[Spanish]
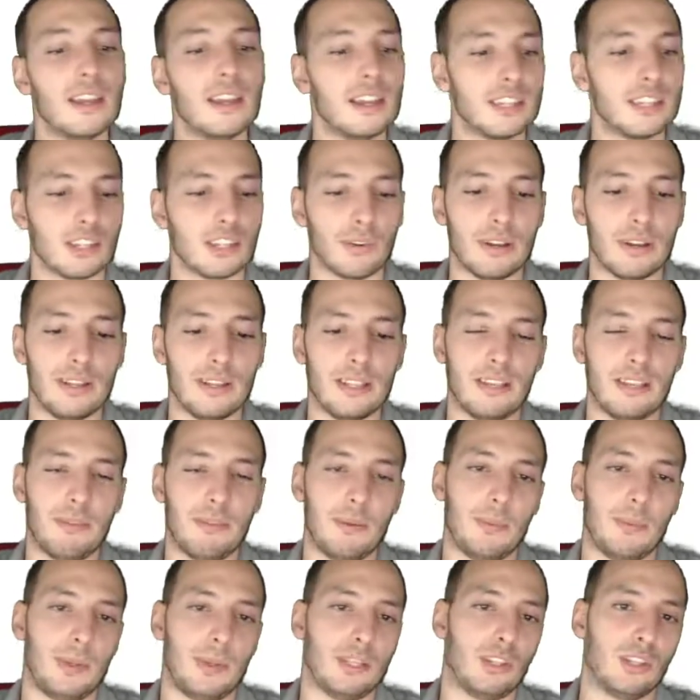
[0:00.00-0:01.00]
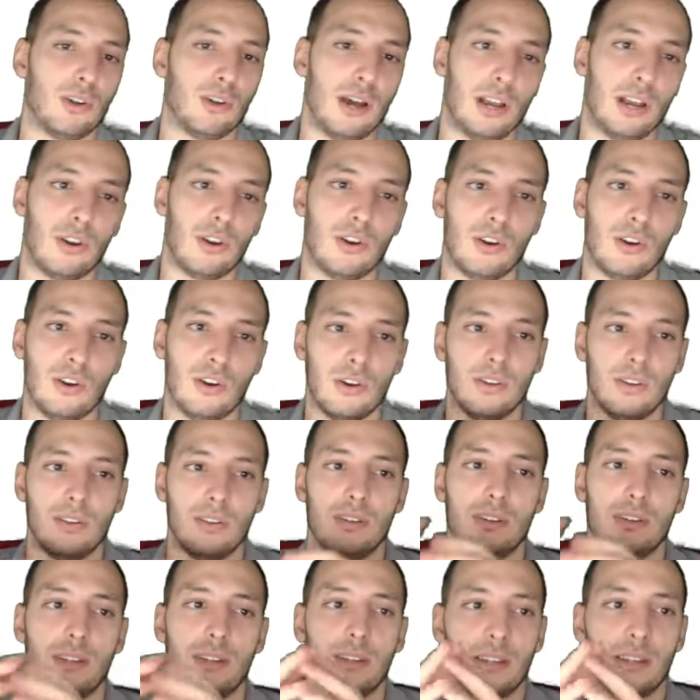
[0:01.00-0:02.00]
Seguramente habéis visto algo
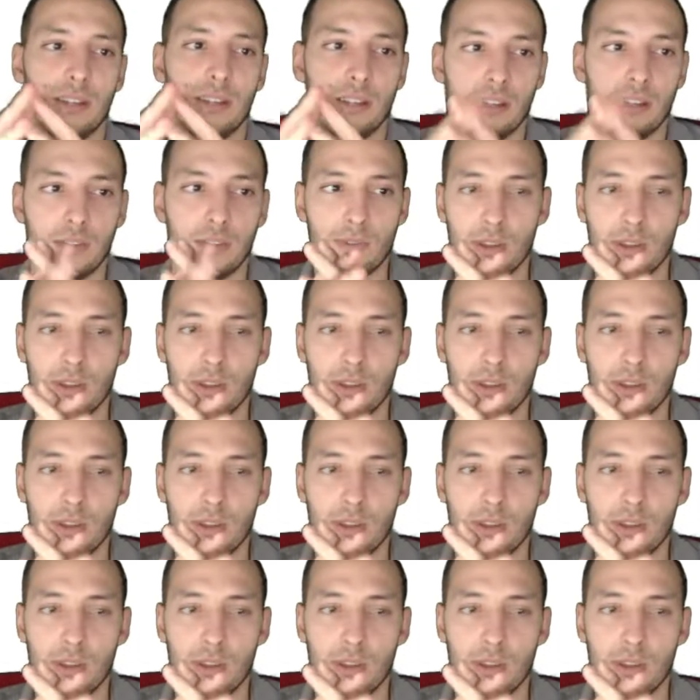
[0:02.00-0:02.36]
eh,